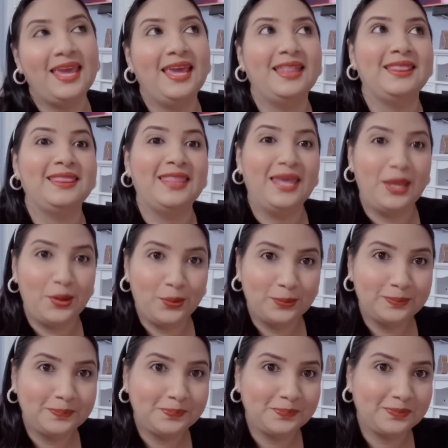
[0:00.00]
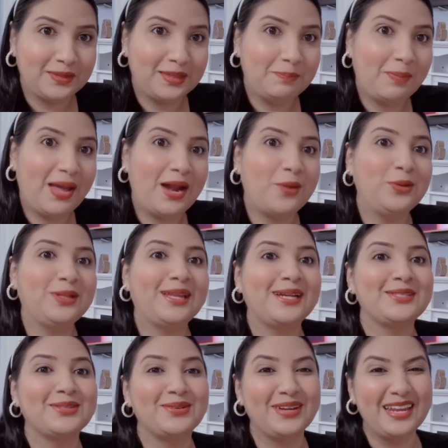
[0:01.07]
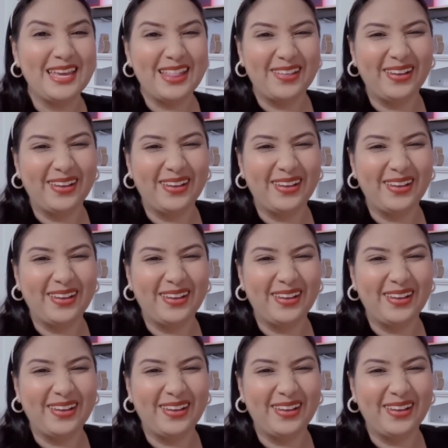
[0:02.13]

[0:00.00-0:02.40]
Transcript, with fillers: enero para ultrasonido.